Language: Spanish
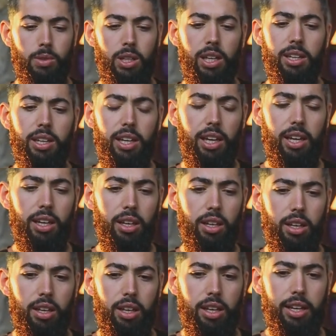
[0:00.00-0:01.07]
es que
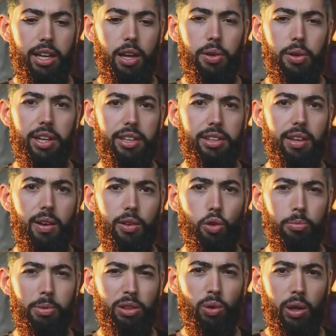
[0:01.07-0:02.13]
cada vez que estaba
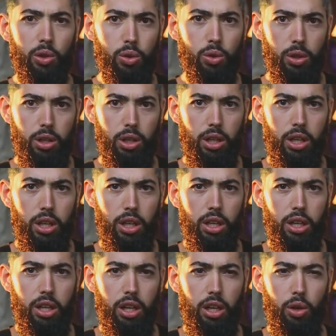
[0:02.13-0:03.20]
tomando alcohol,
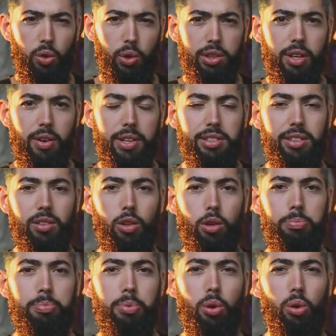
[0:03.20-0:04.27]
lo estaba
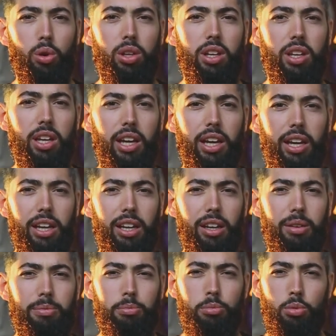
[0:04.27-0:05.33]
haciendo porque
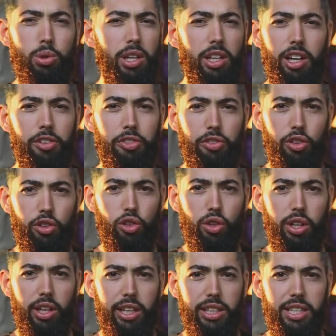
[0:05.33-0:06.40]
muy en el fondo
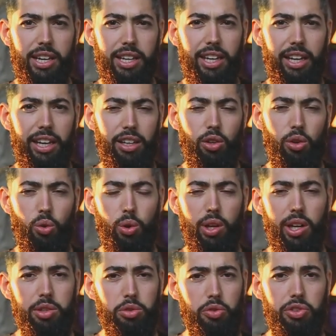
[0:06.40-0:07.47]
creía que no
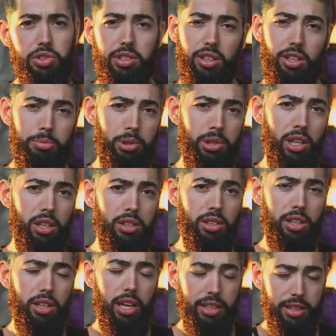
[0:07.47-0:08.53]
era suficientemente
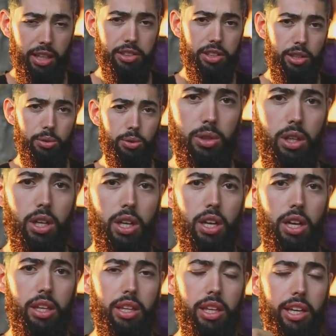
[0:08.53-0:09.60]
atractivo,
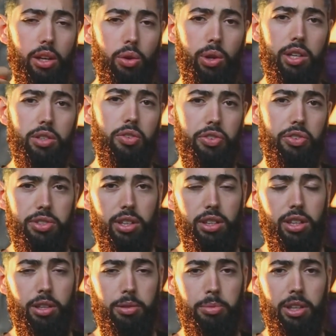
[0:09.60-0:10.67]
de que no era
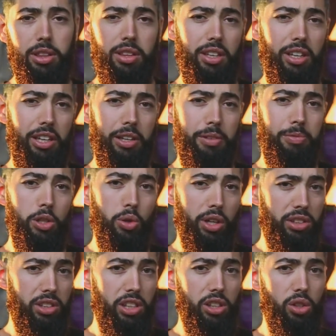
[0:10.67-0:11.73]
suficientemente
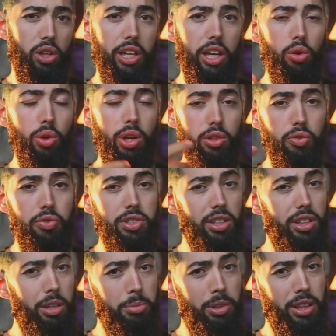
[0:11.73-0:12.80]
divertido, de que no era
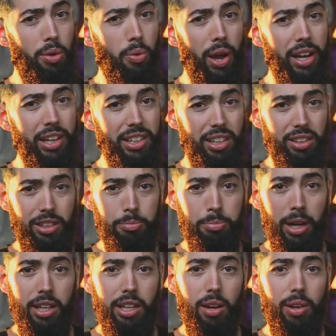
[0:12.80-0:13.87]
suficientemente valiente
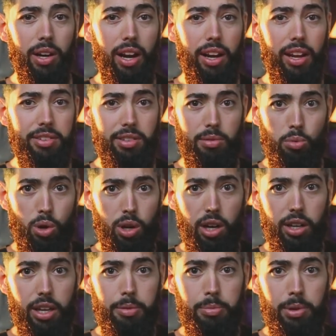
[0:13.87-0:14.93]
para ir a hablarle a esa
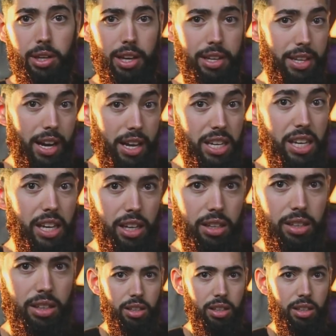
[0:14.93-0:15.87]
mujer que me atraía.